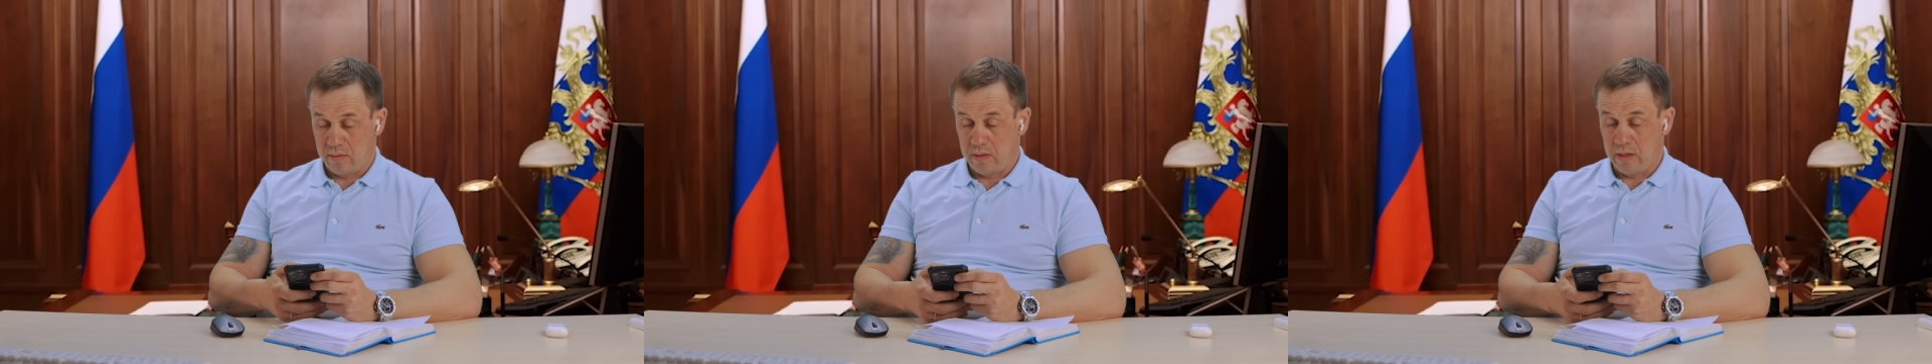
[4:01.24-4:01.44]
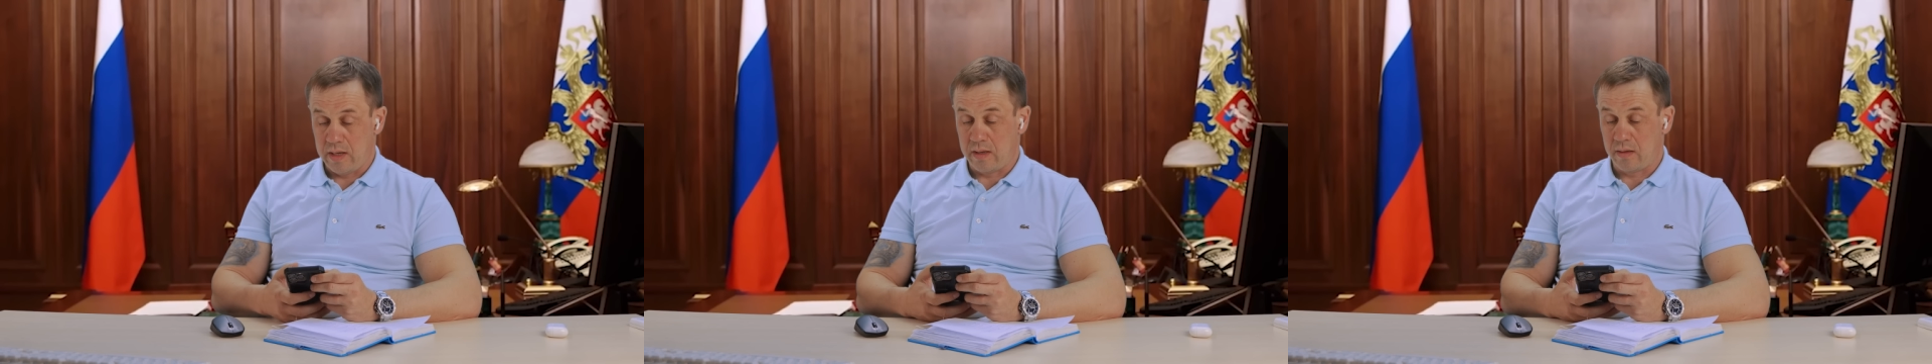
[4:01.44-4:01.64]

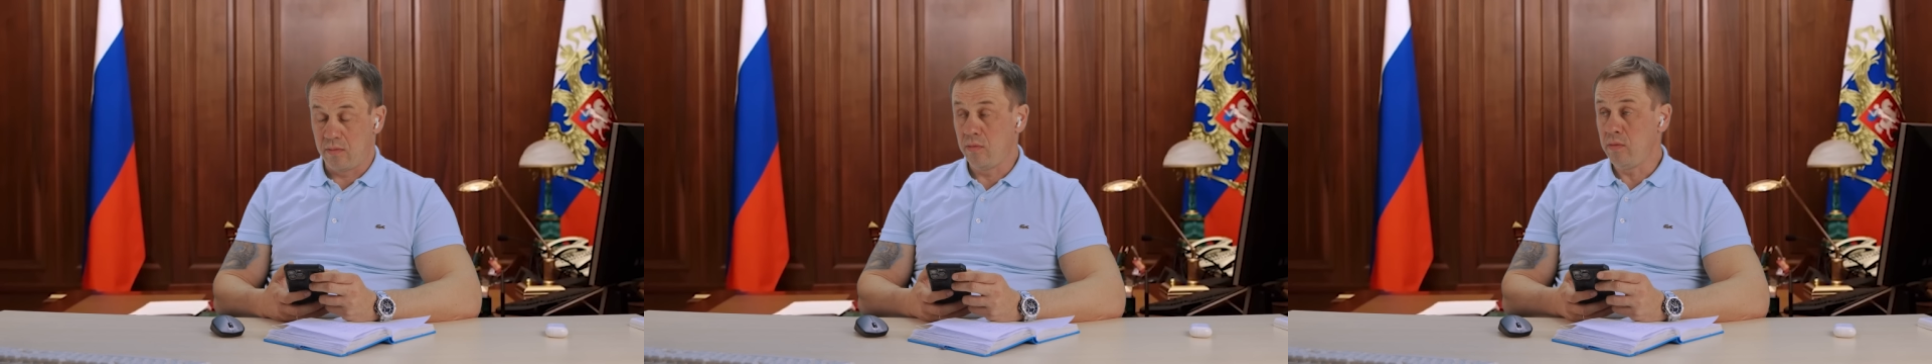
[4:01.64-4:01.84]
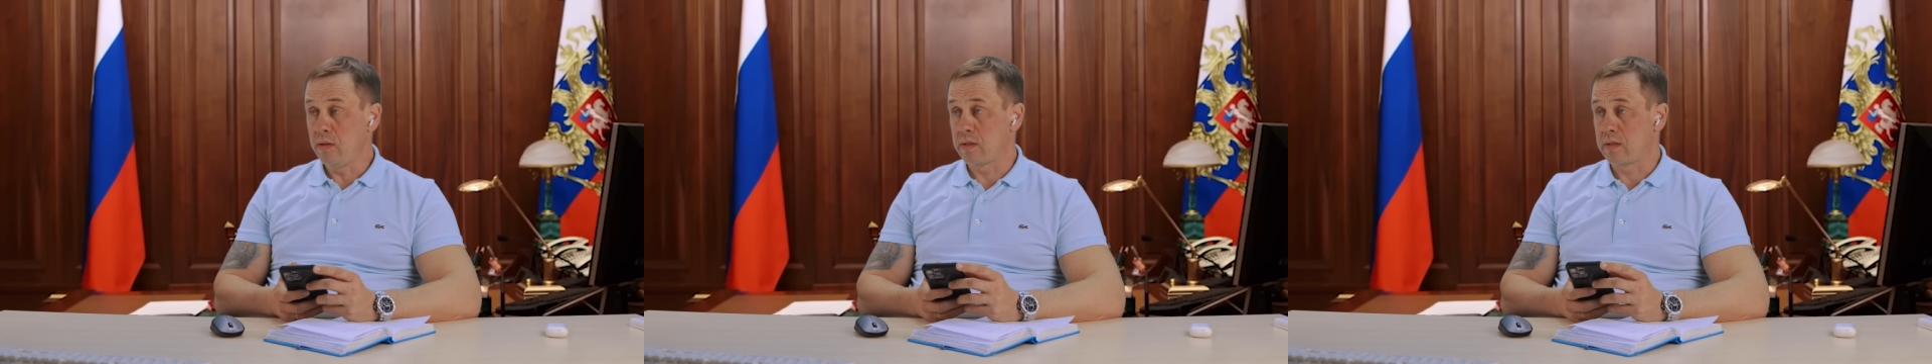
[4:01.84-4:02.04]
А,
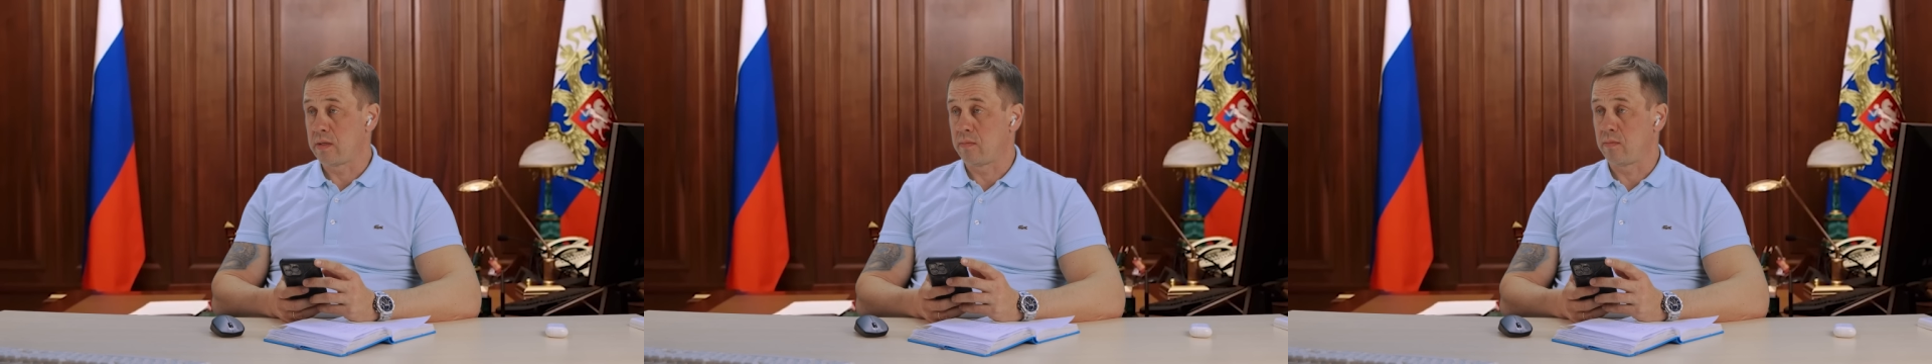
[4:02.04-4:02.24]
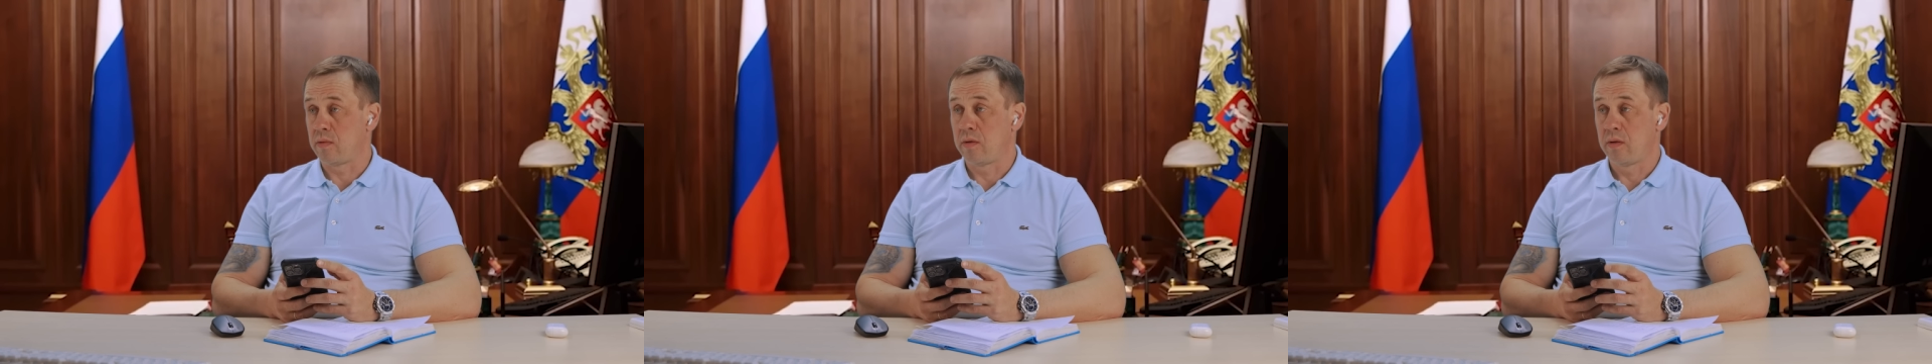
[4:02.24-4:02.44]

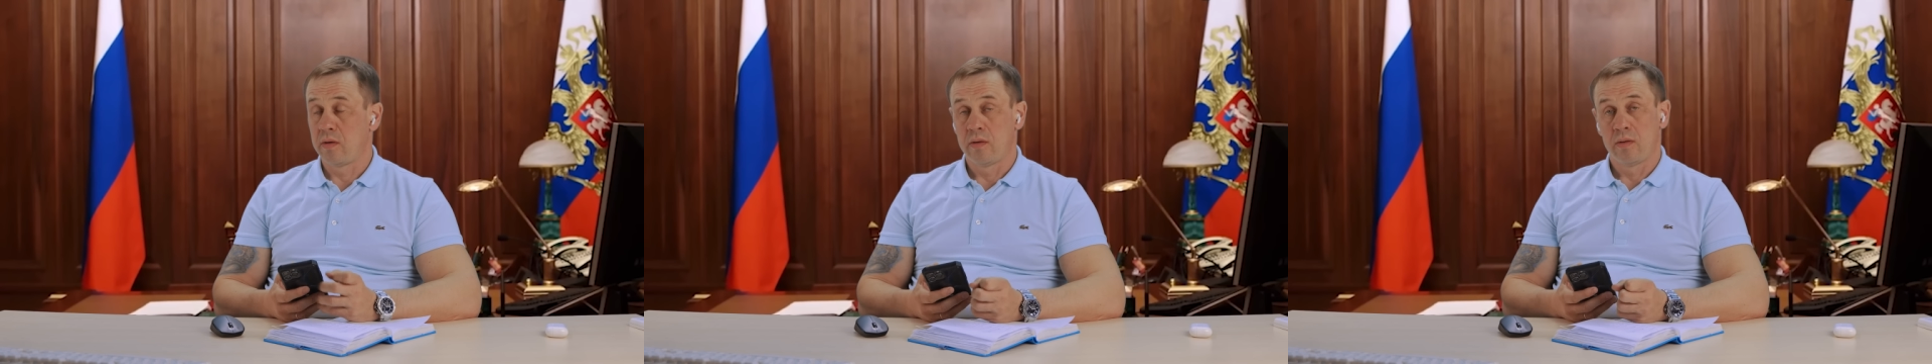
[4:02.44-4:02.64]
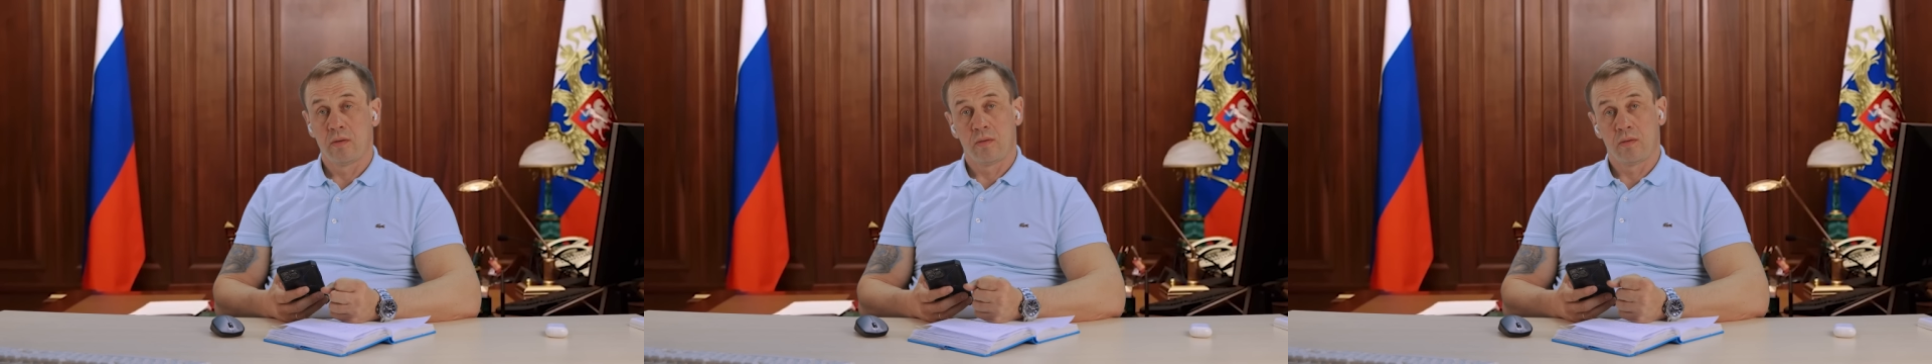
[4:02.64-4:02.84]
голосом?
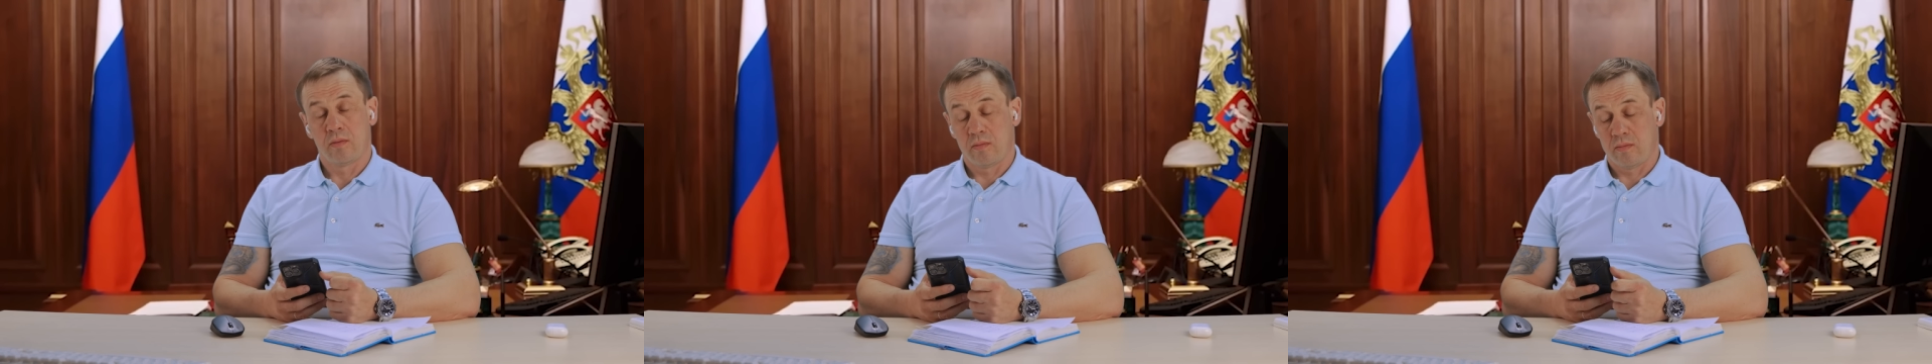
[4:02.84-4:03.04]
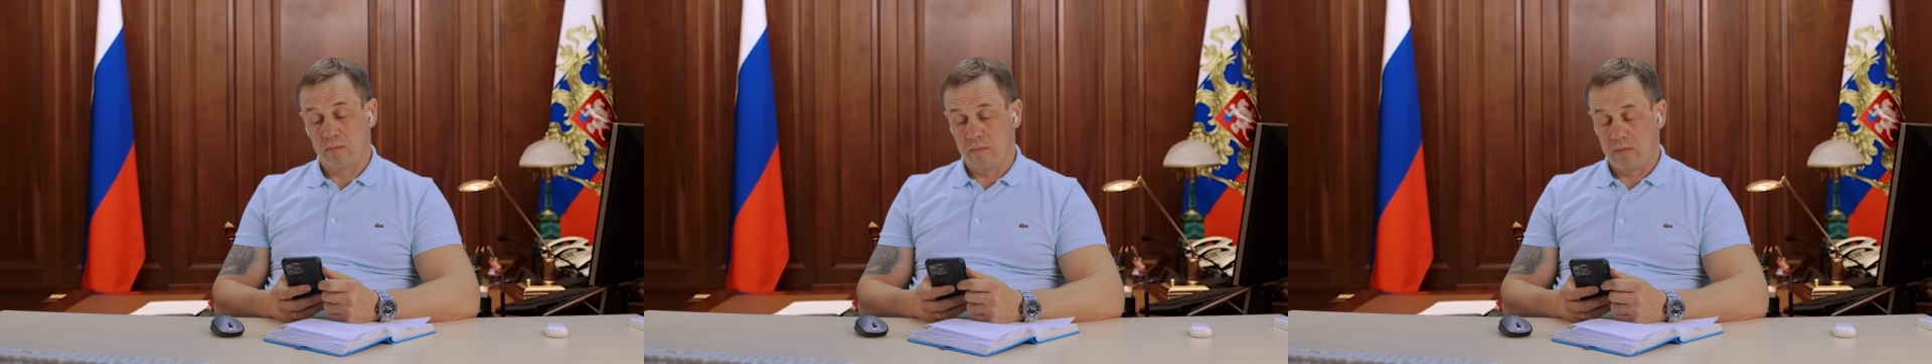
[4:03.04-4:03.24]

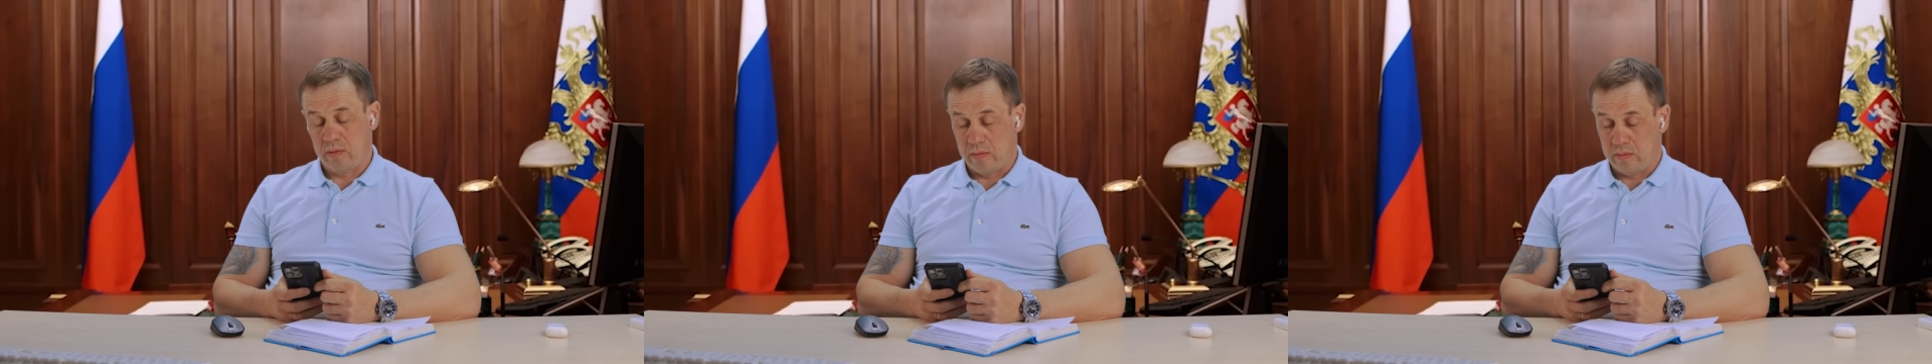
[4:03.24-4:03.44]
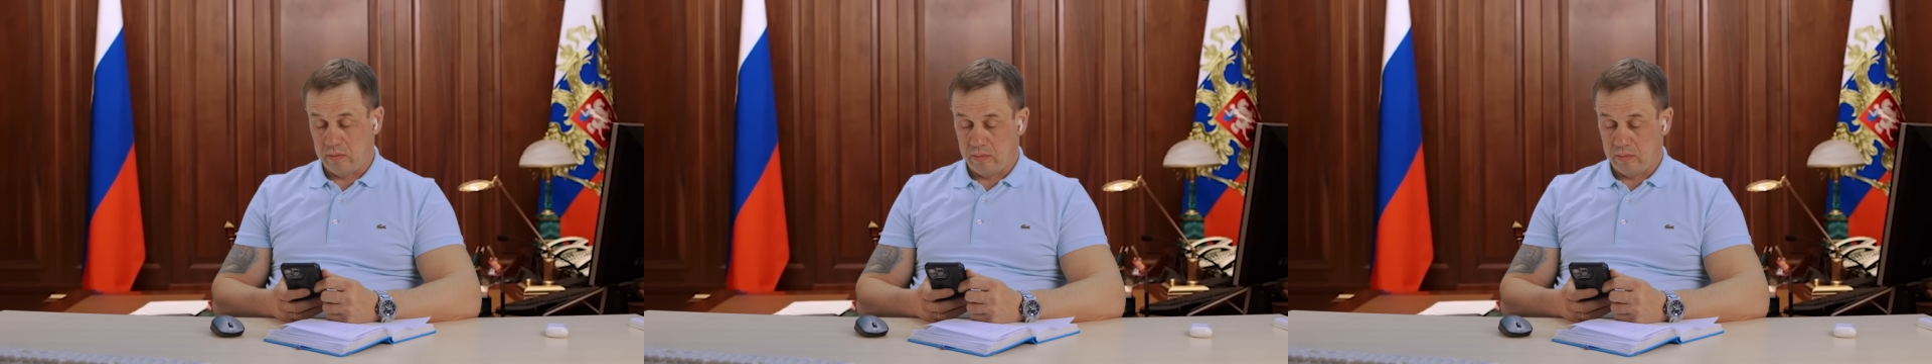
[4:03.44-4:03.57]
Ну, нет,